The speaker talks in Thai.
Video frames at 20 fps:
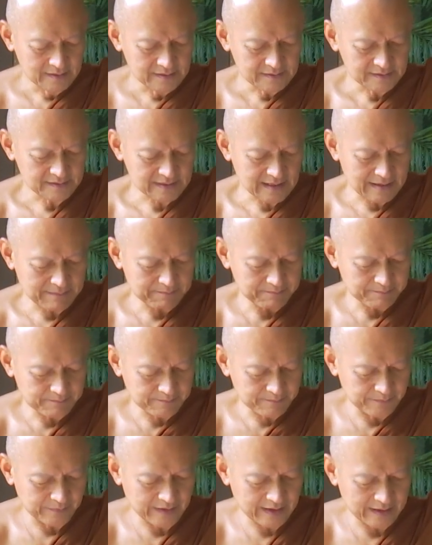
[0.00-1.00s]
ทรัพย์
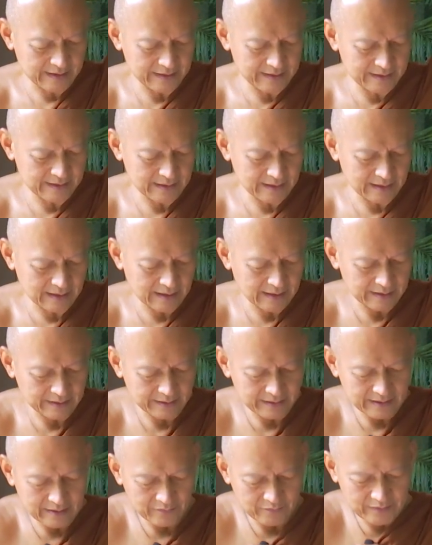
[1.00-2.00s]
ในอริ
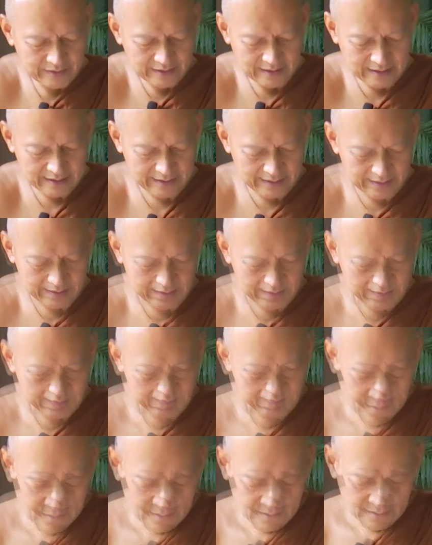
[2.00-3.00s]
ยวินัย
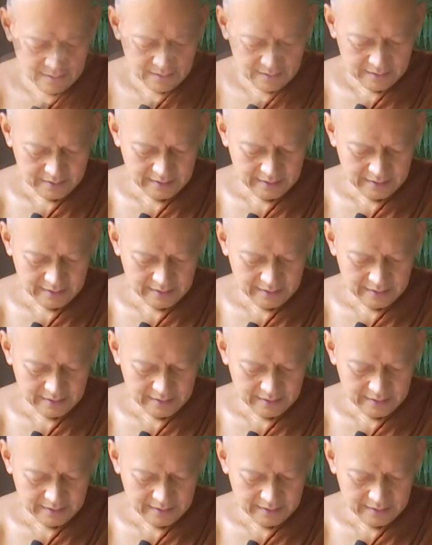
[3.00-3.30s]
ใน